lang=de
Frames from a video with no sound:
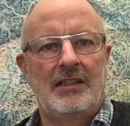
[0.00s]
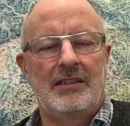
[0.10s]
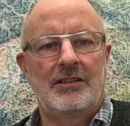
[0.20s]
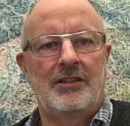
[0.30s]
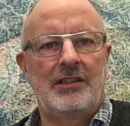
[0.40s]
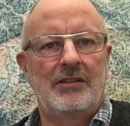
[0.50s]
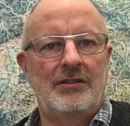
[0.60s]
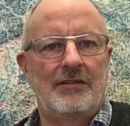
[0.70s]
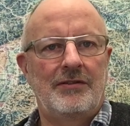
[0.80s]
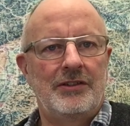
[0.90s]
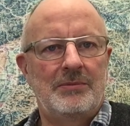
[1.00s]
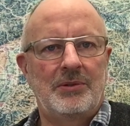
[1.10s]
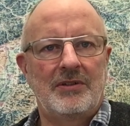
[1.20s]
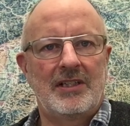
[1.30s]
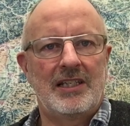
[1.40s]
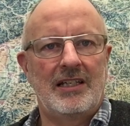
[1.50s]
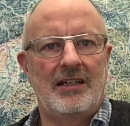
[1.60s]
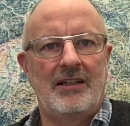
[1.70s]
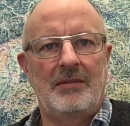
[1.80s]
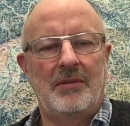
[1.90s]
Sie können ja unter füß.ch
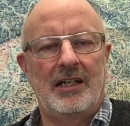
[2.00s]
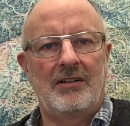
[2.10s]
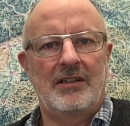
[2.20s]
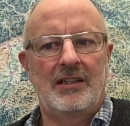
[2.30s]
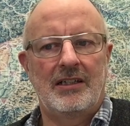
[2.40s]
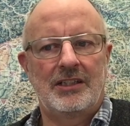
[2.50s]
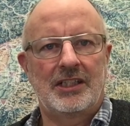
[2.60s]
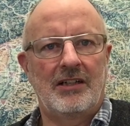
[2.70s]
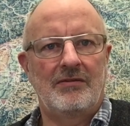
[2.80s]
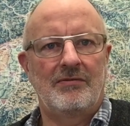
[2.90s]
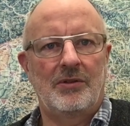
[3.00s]
immer auch schauen,